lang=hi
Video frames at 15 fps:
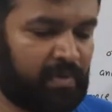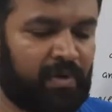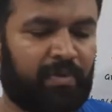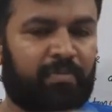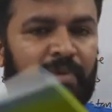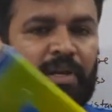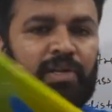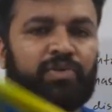
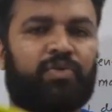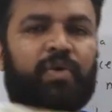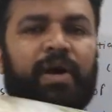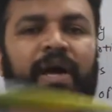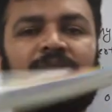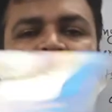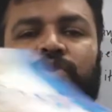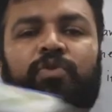मैंने इसको
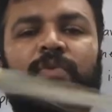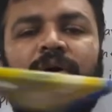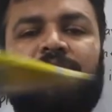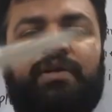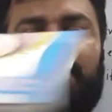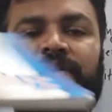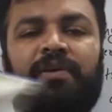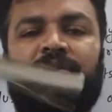ऐसे घुमा दिया
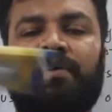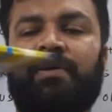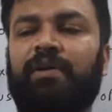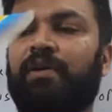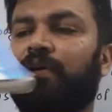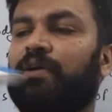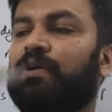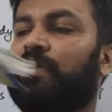ये
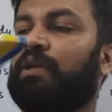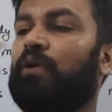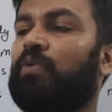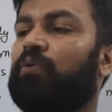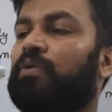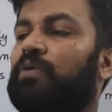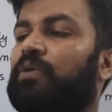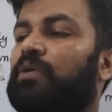ना
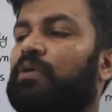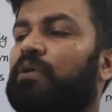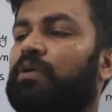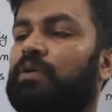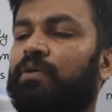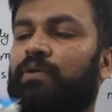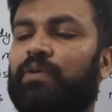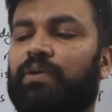
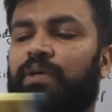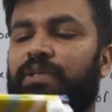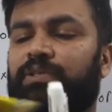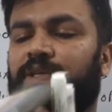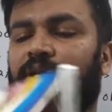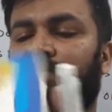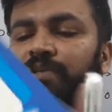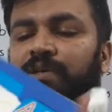इस
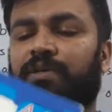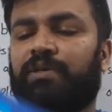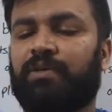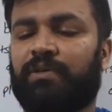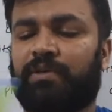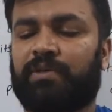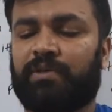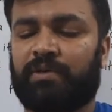तरह से
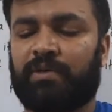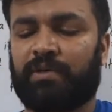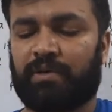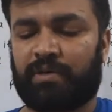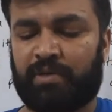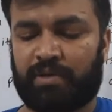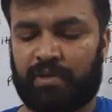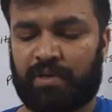
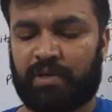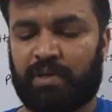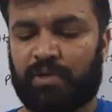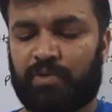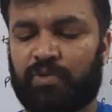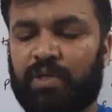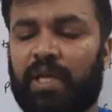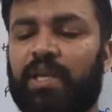
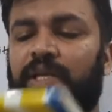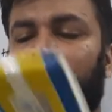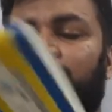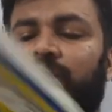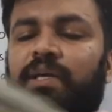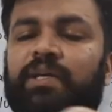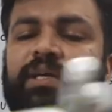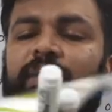तो यानी कि
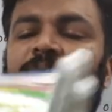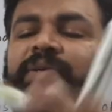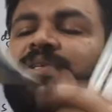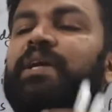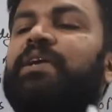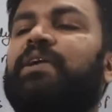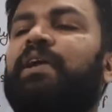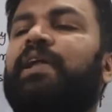ये भी
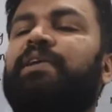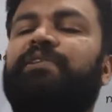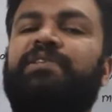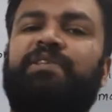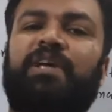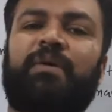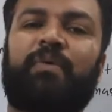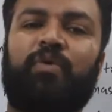सेंट्रल एक्सिस
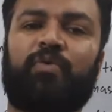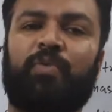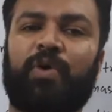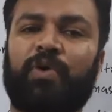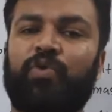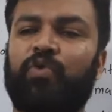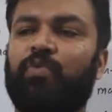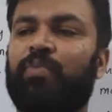के अबाउट बॉडी
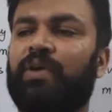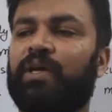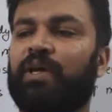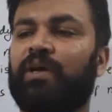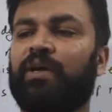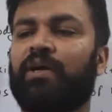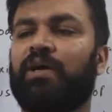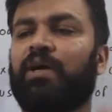घूम रही है
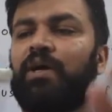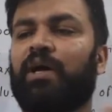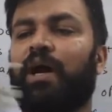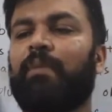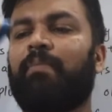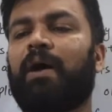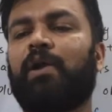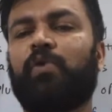अब
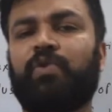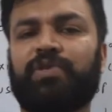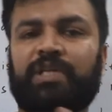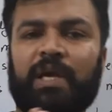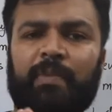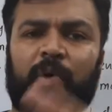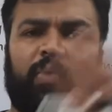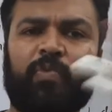मान लो इसके
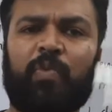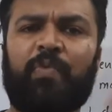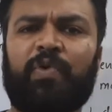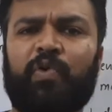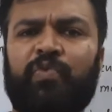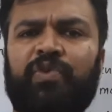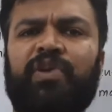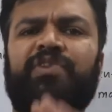अबाउट मोमेंट
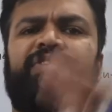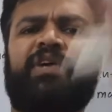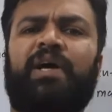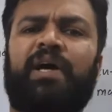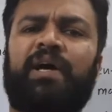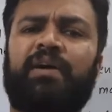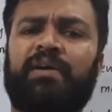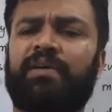ऑफ इनर्शिया
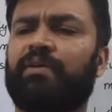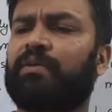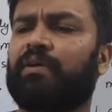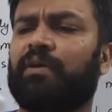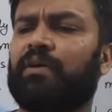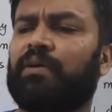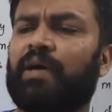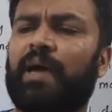है
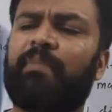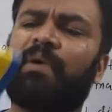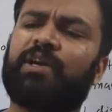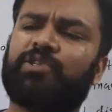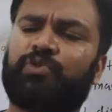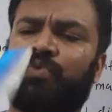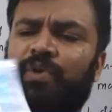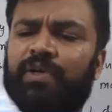एम आर
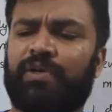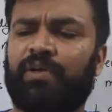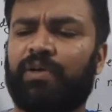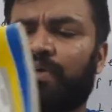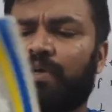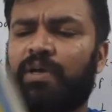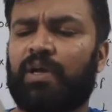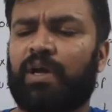स्क्वायर
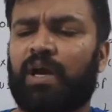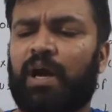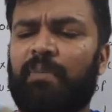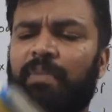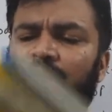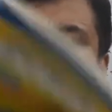अब मैंने